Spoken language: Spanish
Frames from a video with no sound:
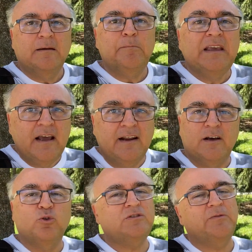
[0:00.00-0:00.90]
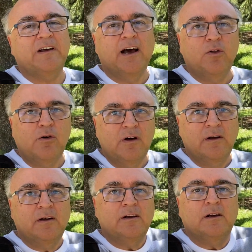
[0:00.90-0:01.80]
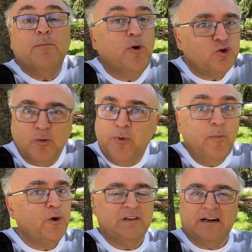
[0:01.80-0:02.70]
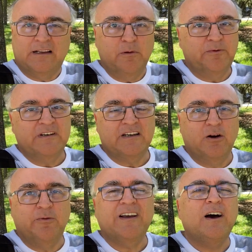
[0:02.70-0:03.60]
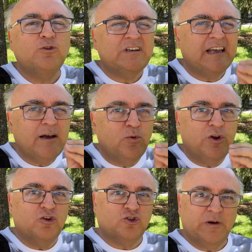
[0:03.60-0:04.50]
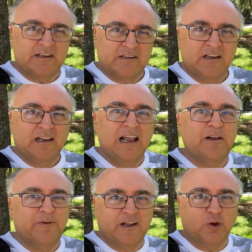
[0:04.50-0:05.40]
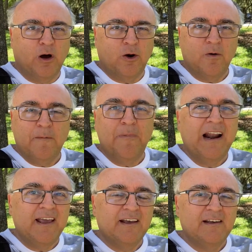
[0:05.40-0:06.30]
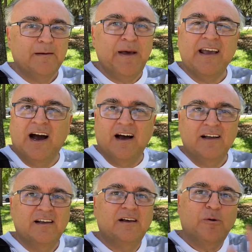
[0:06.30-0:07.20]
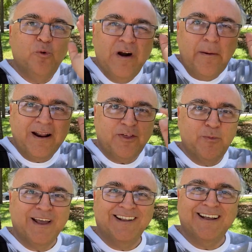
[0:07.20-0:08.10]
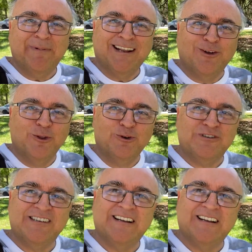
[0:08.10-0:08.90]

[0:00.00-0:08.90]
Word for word: viene justificado por su propio atractivo físico. Fijaos qué curioso es el efecto halo, ¿vale? Venga, un abrazo muy grande para todos.